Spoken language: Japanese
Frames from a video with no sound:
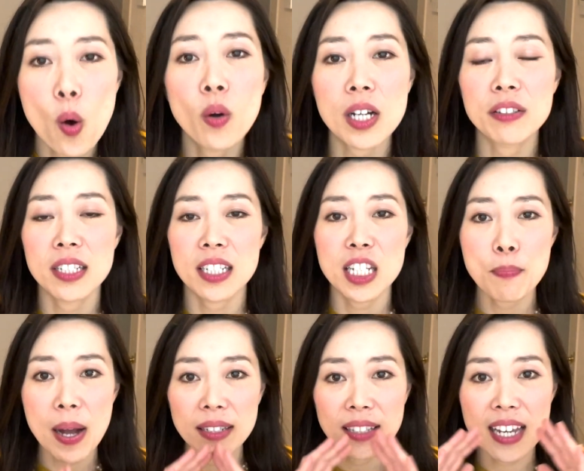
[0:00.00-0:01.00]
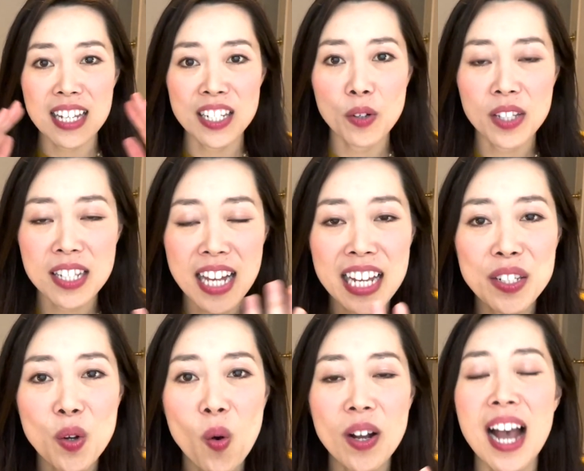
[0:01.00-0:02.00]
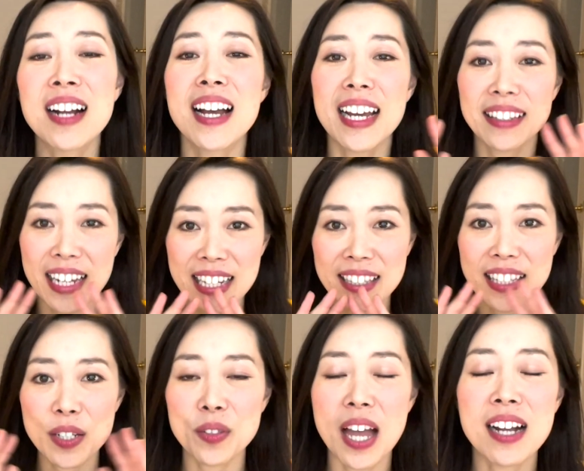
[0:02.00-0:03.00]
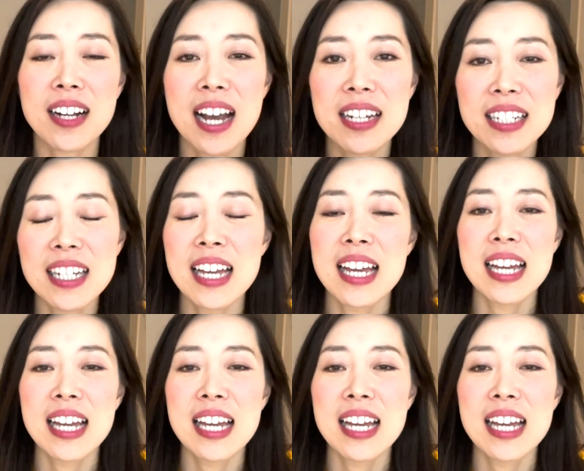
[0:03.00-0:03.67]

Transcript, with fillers: 本格的にパッケージのデザインを考えたいっていう段階に